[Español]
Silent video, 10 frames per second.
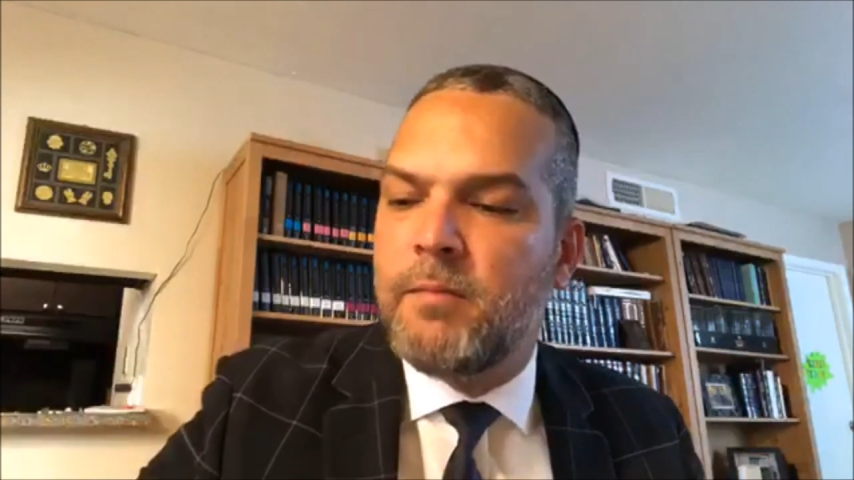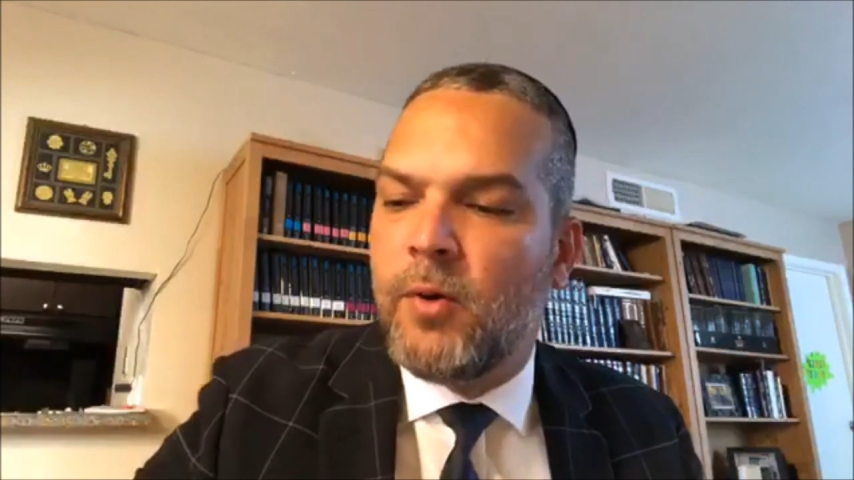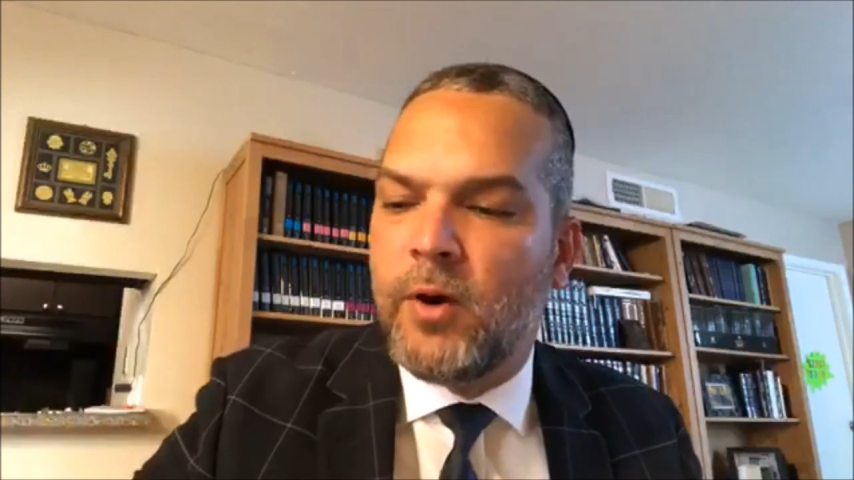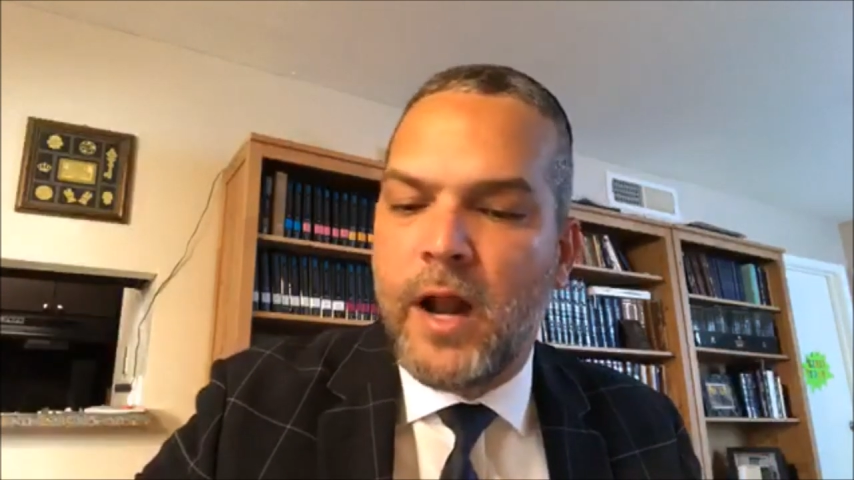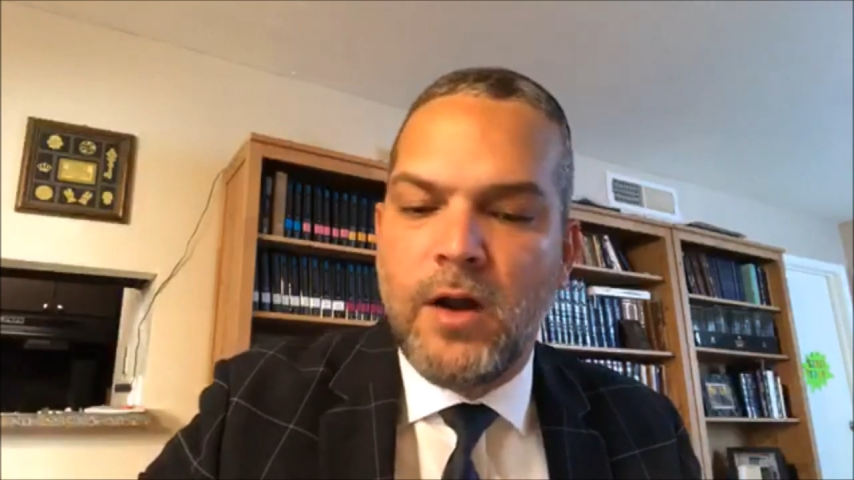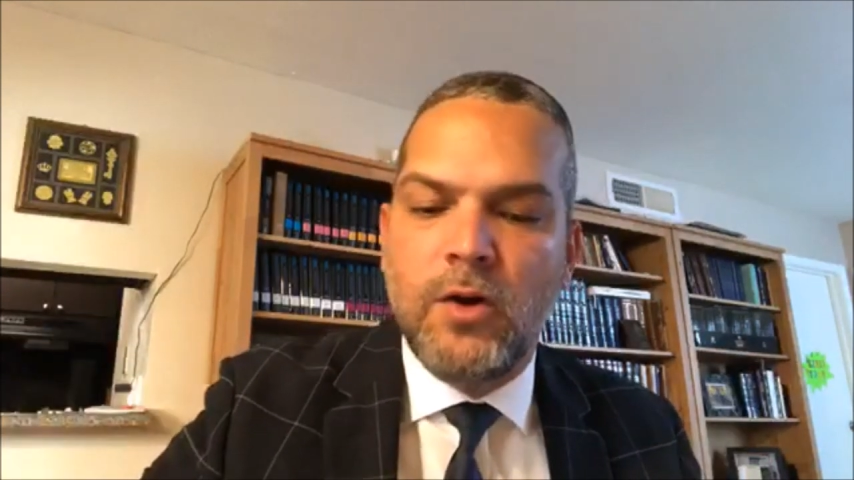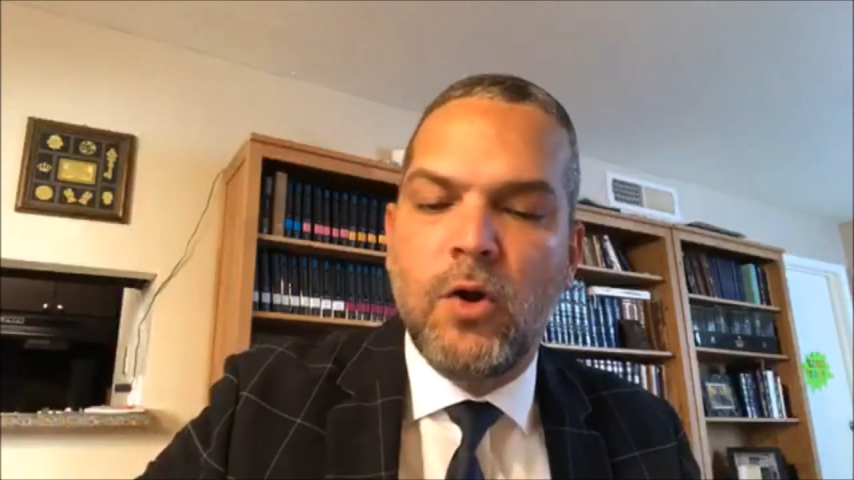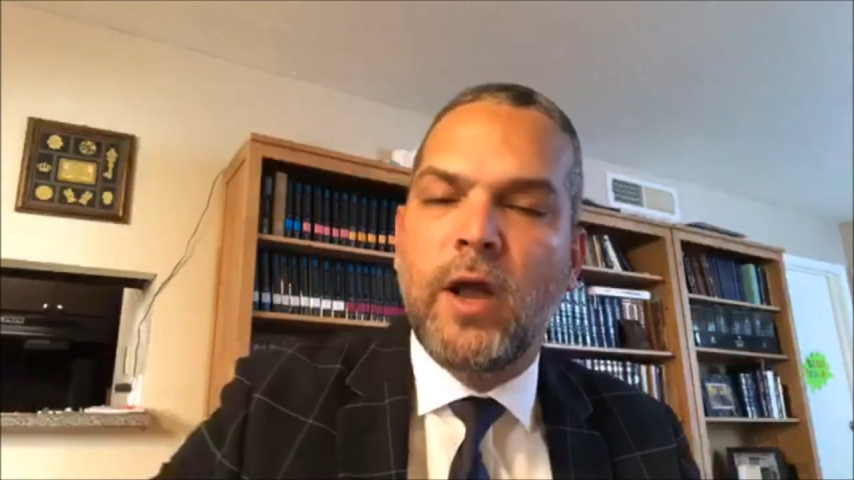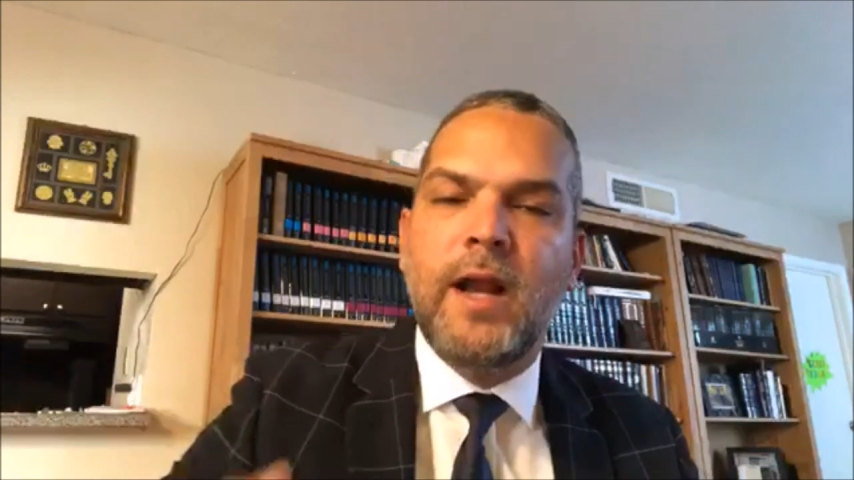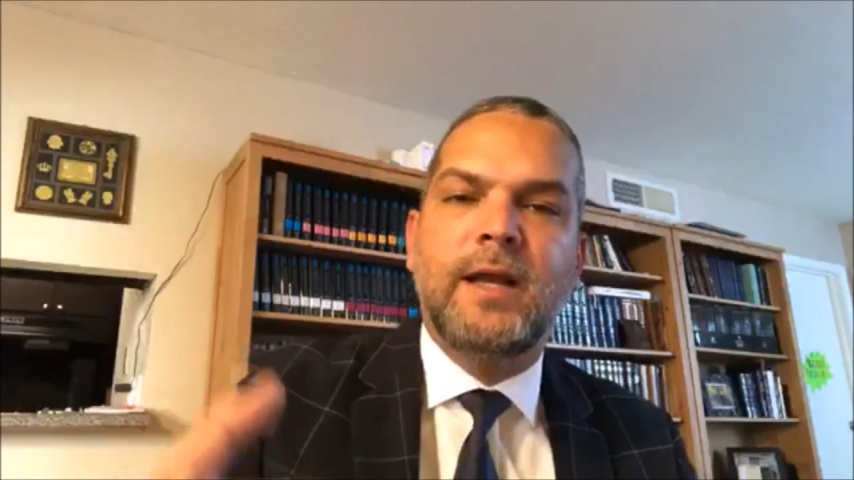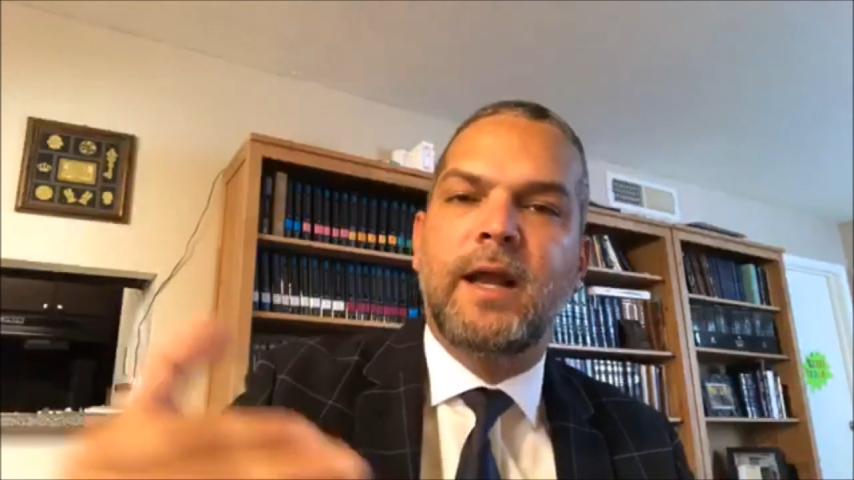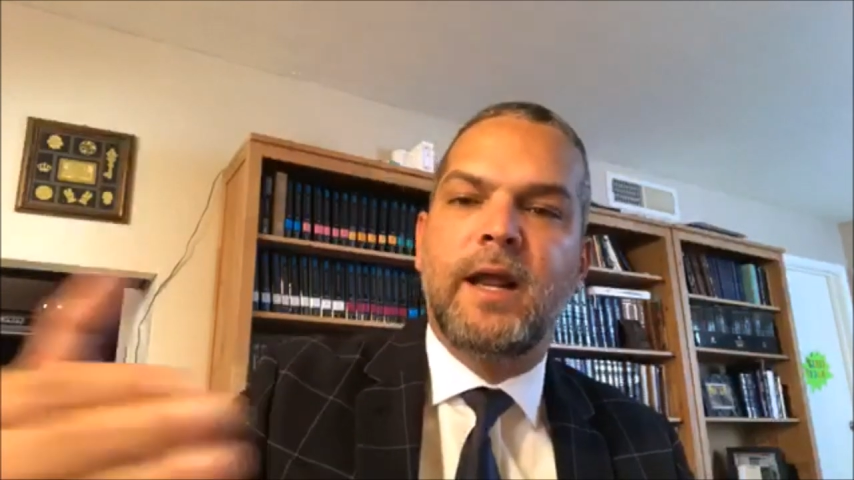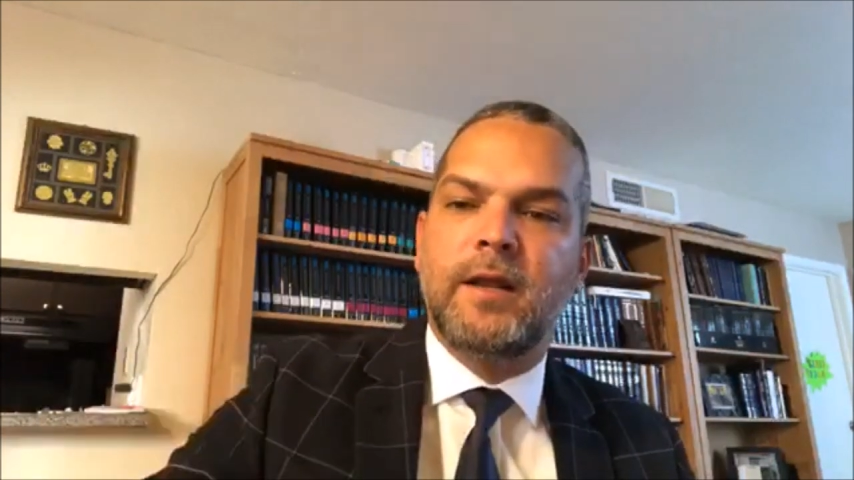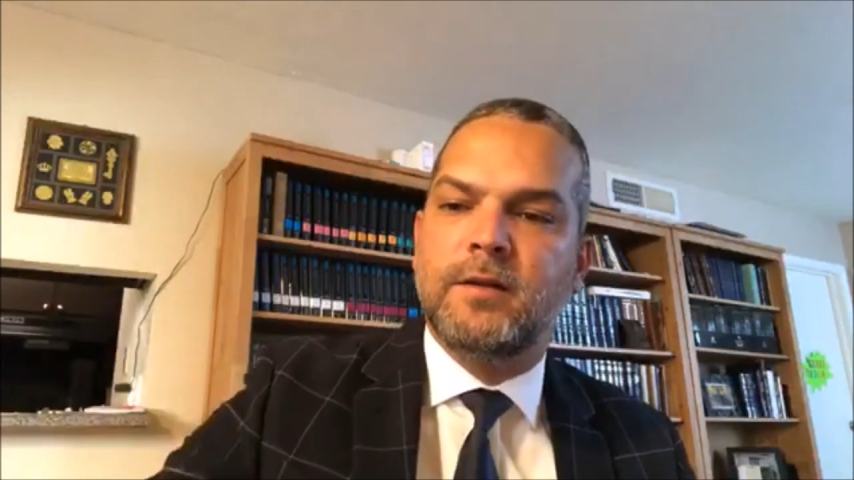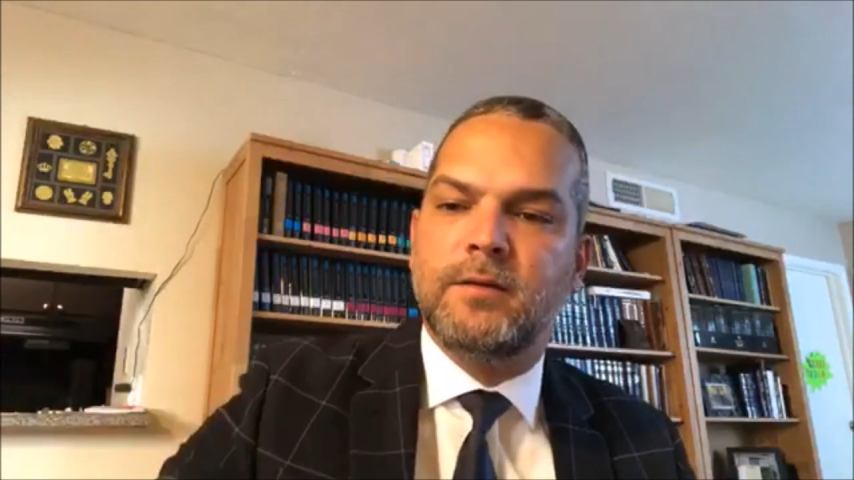imponer lo que él
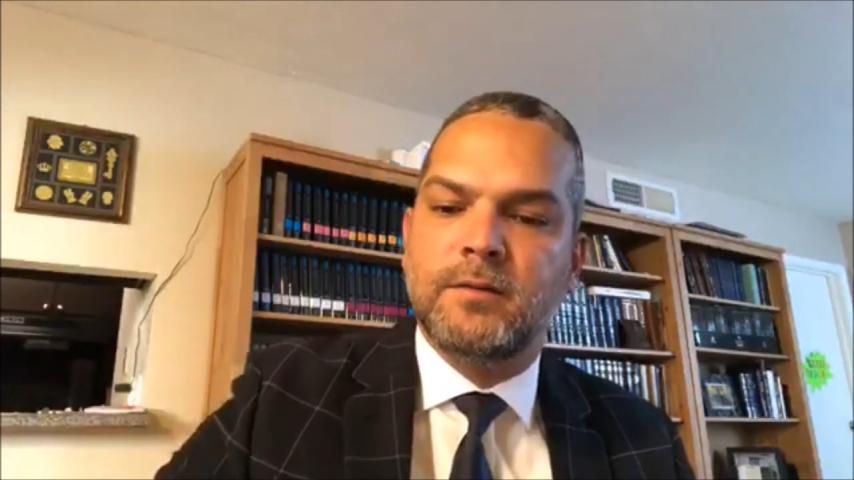cree.